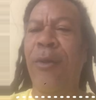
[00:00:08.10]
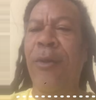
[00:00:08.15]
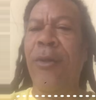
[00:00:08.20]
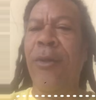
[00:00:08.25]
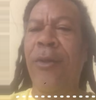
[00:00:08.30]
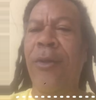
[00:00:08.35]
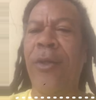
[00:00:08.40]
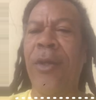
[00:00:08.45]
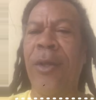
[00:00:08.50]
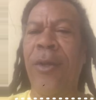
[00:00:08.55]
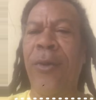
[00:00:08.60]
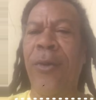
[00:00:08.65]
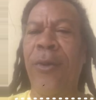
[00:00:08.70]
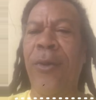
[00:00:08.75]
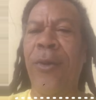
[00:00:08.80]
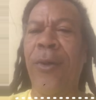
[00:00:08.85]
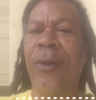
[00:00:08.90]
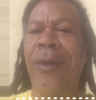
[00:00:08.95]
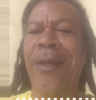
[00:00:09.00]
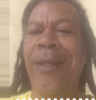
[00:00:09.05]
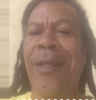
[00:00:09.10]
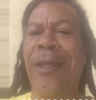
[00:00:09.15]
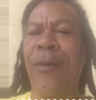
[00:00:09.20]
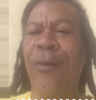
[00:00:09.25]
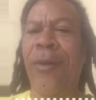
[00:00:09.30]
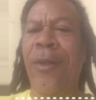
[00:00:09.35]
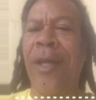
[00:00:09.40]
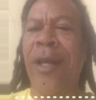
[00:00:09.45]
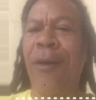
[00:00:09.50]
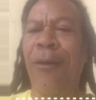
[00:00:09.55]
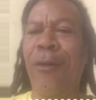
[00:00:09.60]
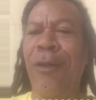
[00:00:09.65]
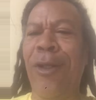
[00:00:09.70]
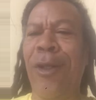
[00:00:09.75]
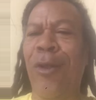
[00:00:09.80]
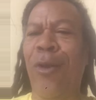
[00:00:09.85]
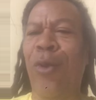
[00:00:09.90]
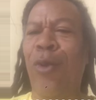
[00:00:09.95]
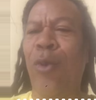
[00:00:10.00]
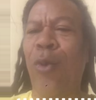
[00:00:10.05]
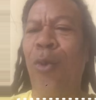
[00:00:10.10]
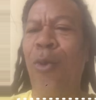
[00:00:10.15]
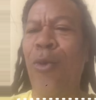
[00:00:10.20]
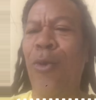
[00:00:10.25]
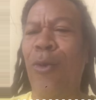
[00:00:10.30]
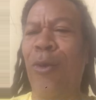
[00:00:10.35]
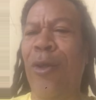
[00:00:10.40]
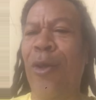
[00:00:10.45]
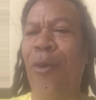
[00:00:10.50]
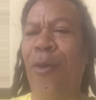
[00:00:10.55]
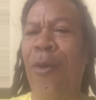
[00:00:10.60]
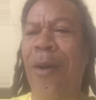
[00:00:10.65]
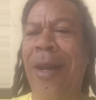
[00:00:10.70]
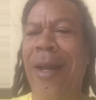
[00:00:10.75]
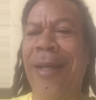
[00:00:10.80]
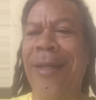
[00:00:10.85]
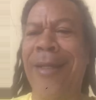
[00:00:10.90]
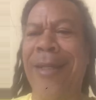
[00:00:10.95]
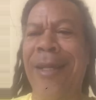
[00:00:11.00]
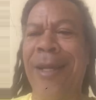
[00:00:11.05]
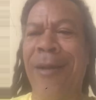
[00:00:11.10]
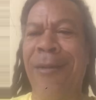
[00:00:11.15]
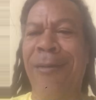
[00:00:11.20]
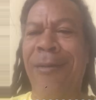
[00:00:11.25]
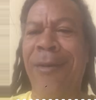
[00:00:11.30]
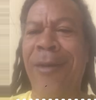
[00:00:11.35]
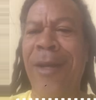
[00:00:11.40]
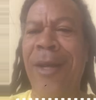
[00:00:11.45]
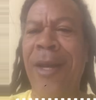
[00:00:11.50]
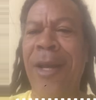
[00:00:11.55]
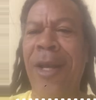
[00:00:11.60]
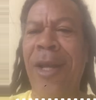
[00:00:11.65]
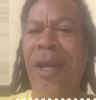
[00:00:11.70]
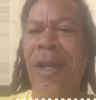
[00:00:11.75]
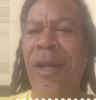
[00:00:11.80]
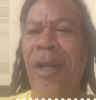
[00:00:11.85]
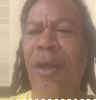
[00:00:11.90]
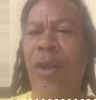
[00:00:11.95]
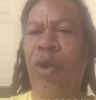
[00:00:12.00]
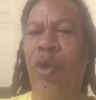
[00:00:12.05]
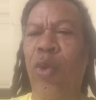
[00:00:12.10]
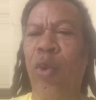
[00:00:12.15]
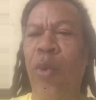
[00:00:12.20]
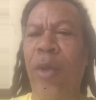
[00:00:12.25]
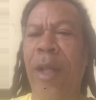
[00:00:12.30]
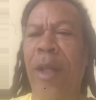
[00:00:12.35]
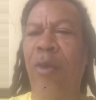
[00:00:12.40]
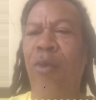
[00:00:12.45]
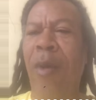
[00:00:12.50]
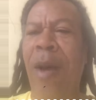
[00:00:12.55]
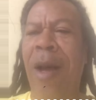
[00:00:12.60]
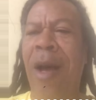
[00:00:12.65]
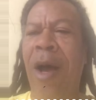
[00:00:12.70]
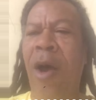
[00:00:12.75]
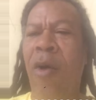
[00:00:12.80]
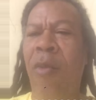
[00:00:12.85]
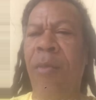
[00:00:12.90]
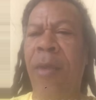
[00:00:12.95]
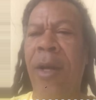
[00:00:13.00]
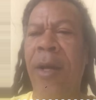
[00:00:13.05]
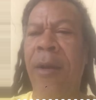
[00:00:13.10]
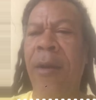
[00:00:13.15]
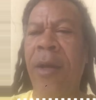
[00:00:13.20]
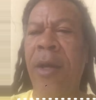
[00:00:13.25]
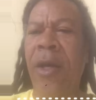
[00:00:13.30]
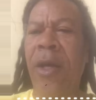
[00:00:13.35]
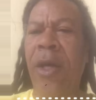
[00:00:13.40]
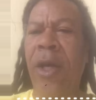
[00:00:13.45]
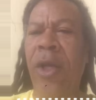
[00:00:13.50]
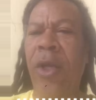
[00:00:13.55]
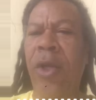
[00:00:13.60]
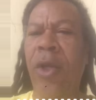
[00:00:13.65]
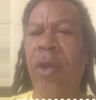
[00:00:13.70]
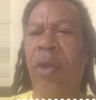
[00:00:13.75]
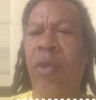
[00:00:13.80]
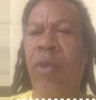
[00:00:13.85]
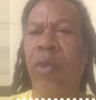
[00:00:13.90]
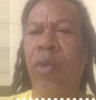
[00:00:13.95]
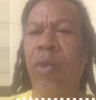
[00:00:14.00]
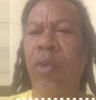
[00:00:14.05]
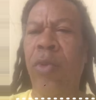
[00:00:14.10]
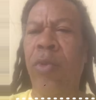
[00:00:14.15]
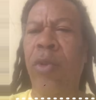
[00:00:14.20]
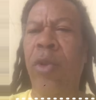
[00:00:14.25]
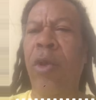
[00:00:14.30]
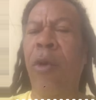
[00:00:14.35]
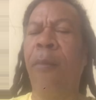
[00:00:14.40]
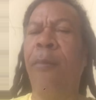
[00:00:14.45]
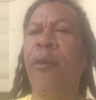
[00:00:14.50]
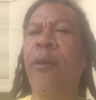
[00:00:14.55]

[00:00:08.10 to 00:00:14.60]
pois, o Senhor teu Deus de todo o teu coração, e de toda a tua alma, e de todo o teu